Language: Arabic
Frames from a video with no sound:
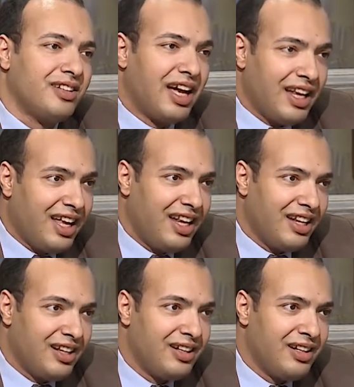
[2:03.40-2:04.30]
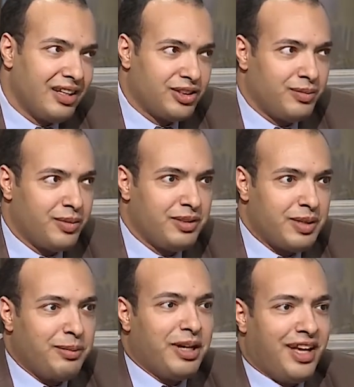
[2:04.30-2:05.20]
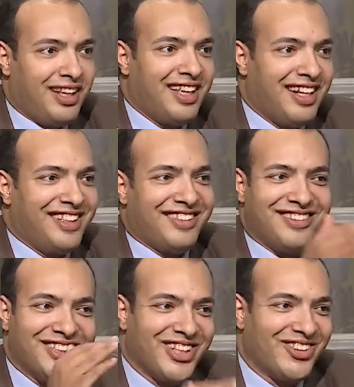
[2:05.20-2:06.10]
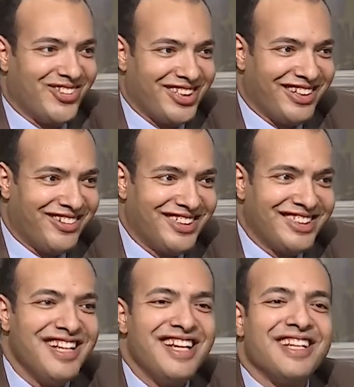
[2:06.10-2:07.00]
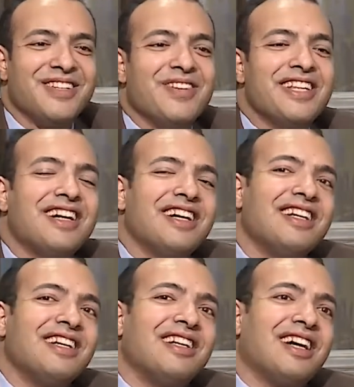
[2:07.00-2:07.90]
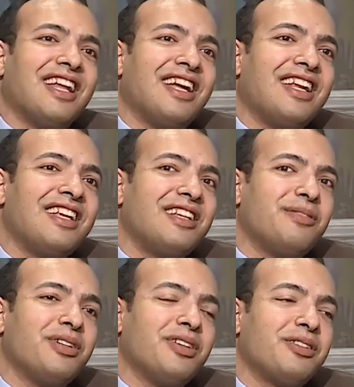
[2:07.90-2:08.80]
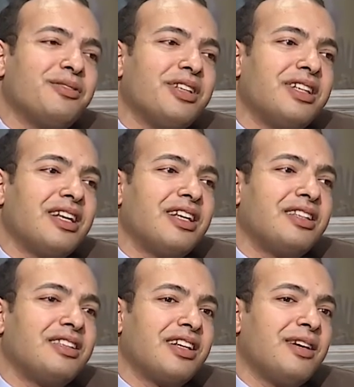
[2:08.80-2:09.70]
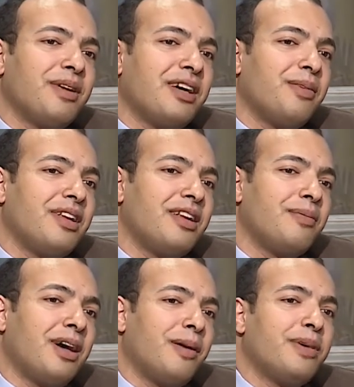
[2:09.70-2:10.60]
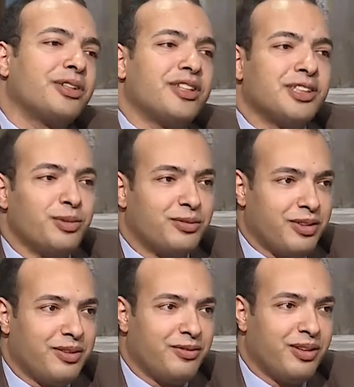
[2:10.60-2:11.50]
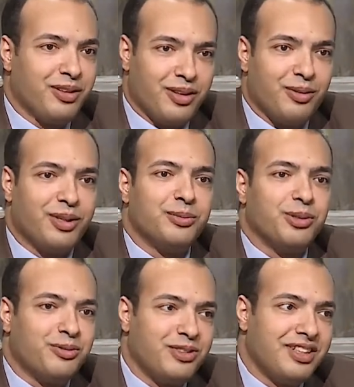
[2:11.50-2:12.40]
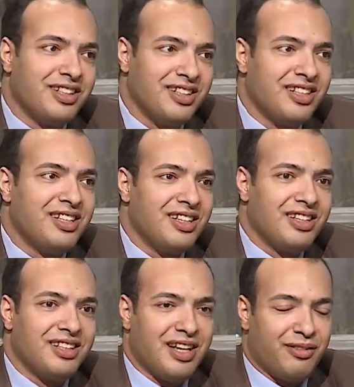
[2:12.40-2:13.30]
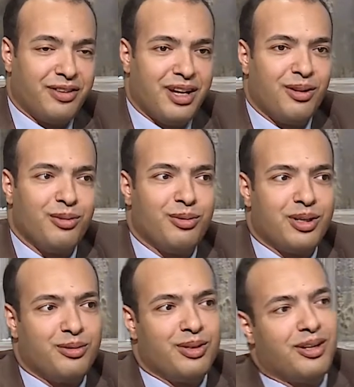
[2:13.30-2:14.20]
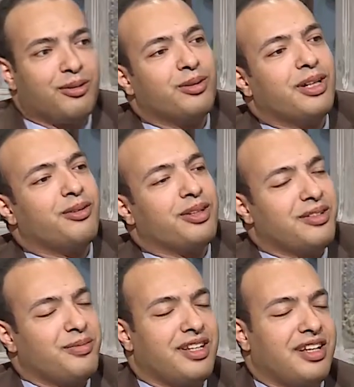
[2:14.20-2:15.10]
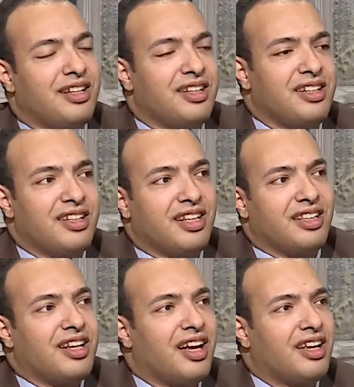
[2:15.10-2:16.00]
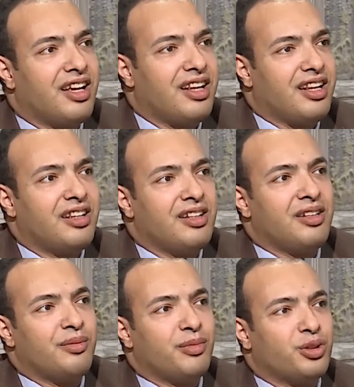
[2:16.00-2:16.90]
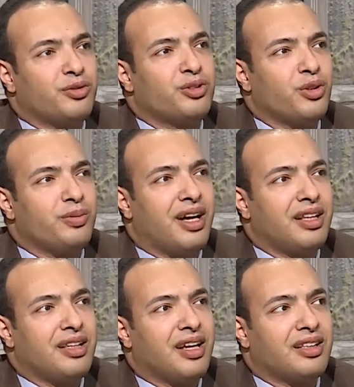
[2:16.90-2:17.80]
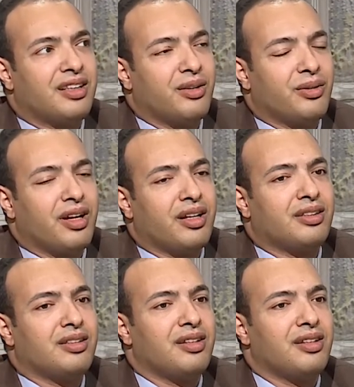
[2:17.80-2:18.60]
على الأقل عشان أبعد حتى عن حتة التستر دي خالص يبقى أنا على الأقل اللي بيغلط فيا الترجمة العملية للمحبة عشان أثبت في الله وأثبت في آه، أفعاله وأقواله الجميلة إن أنا على الأقل ما أشوفش عيوب حد حتى لو كانت